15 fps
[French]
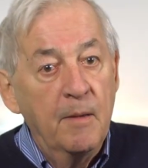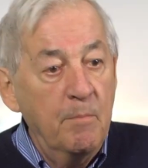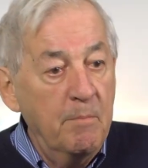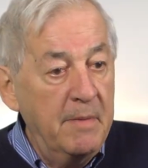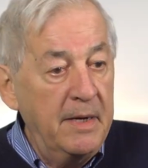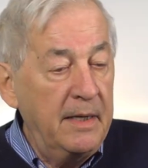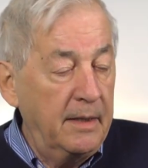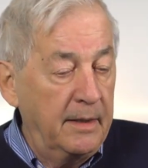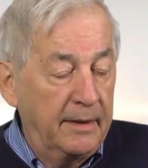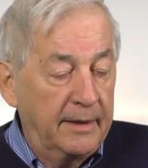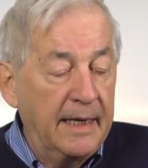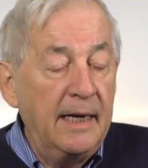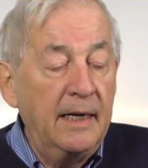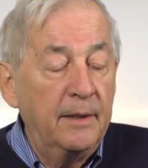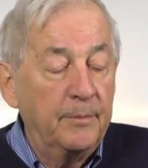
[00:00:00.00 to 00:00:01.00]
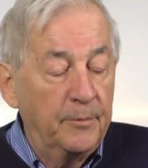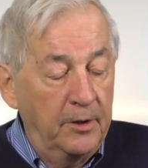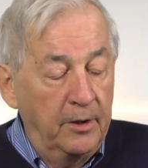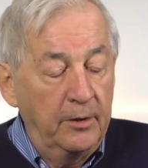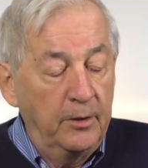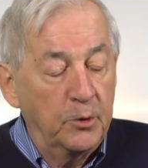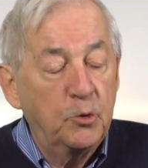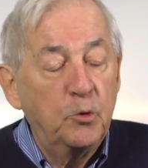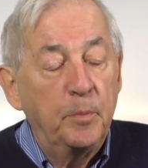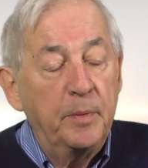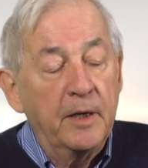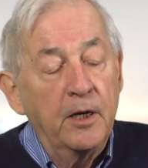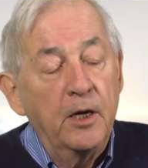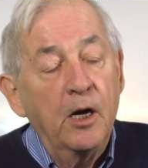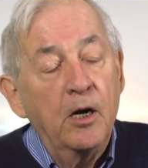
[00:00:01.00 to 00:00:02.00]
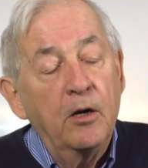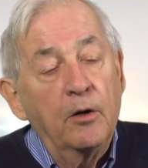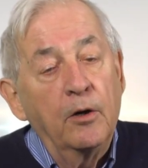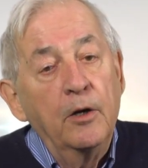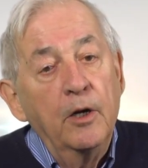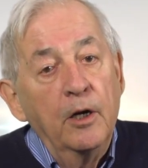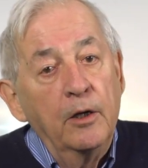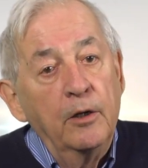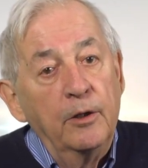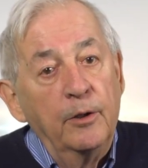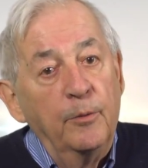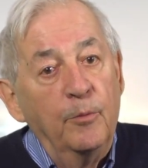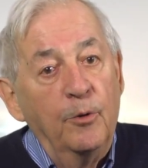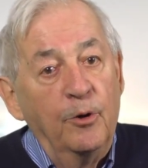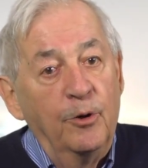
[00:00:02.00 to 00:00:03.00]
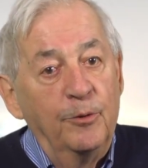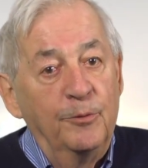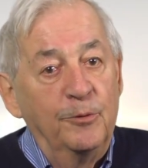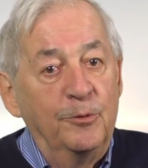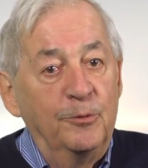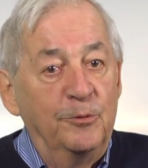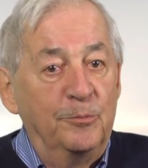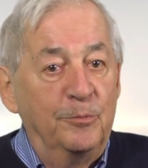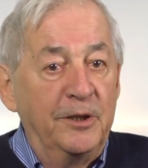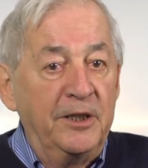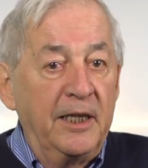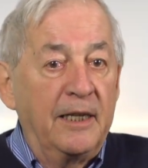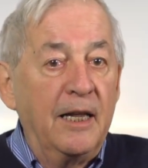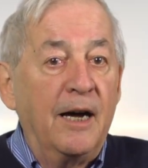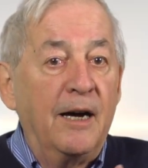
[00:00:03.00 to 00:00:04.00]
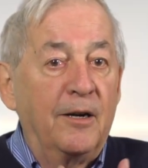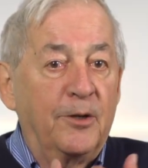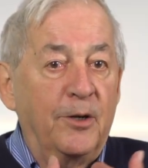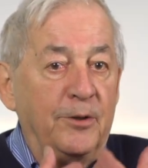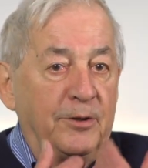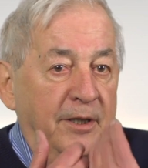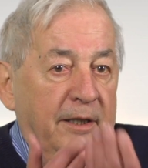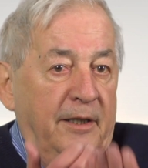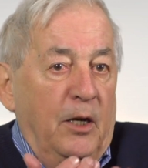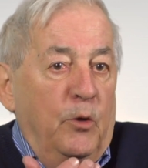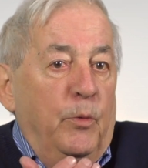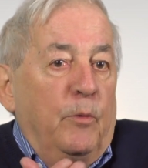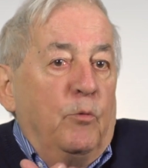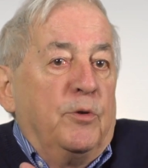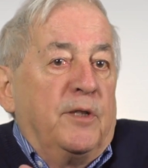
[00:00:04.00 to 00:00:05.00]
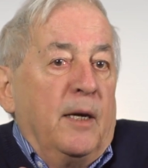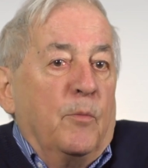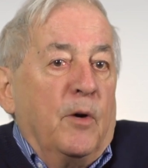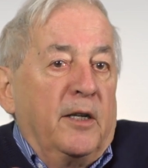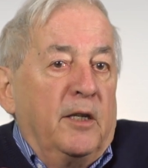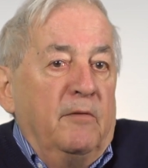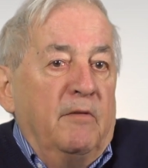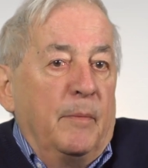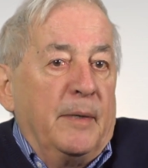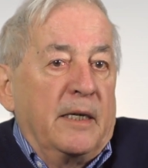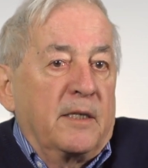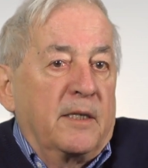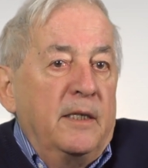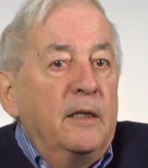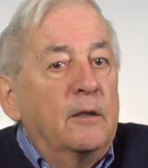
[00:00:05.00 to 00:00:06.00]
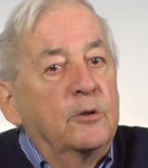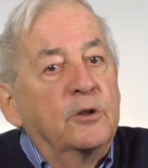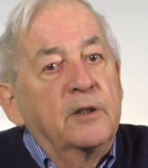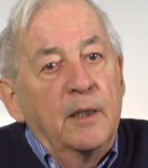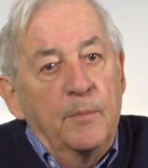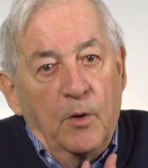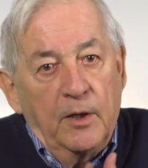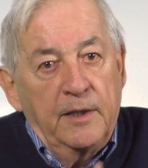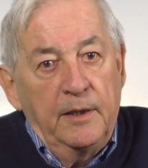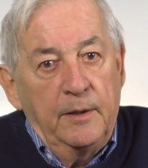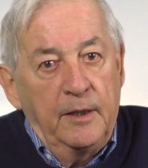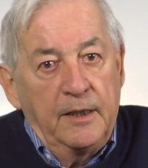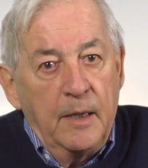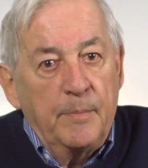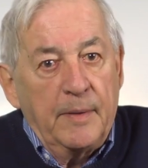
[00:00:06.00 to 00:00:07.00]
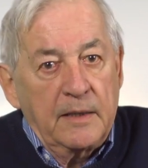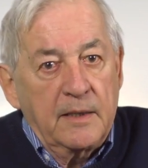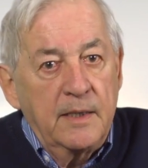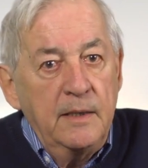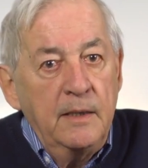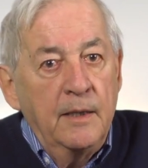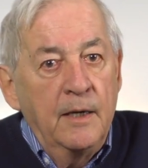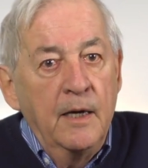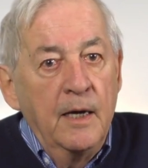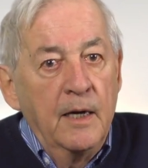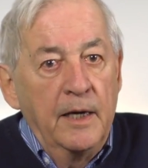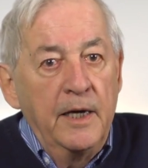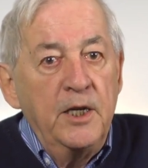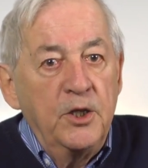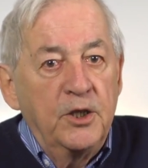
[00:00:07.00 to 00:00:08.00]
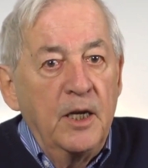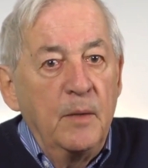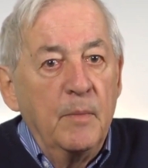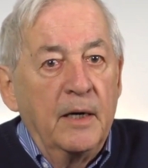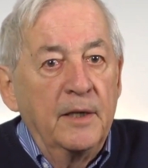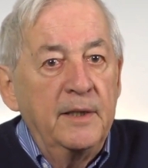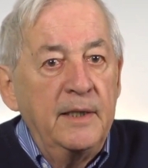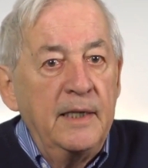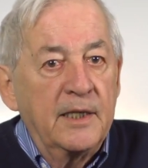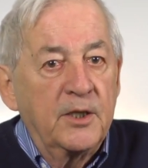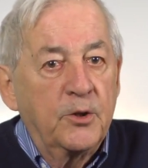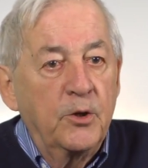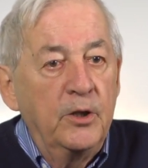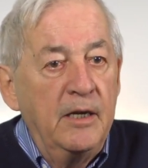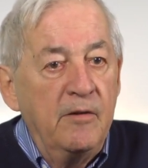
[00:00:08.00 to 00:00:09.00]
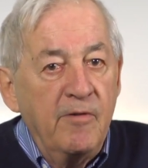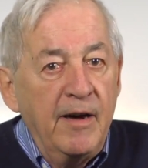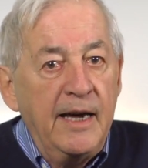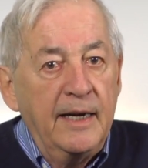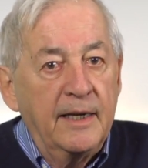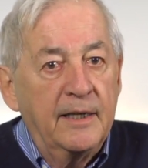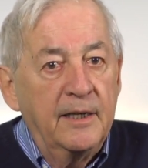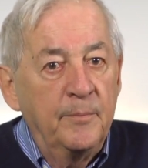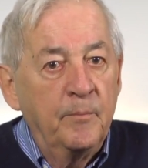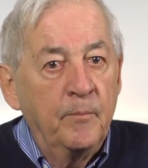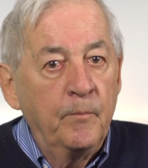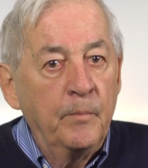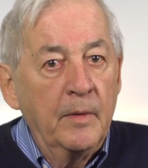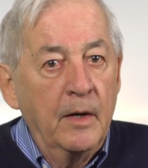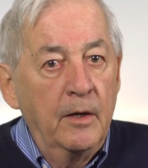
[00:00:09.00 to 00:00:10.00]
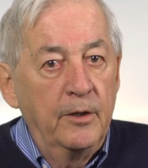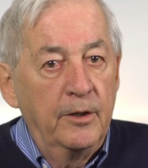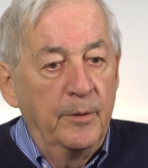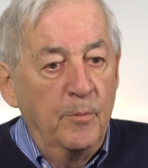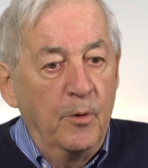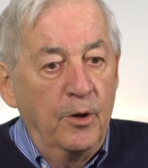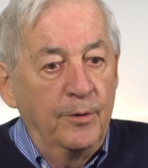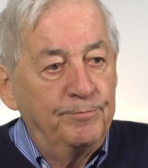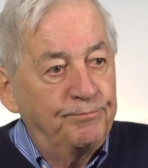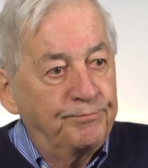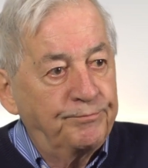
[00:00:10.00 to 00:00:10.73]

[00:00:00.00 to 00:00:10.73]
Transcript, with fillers: Mais quand le, supérieur euh, euh, me déclare que c'était lui ou c'est moi qui devais partir, c'est moi qui, qui, est parti. Et j'ai demandé à ce que l'évêque euh, me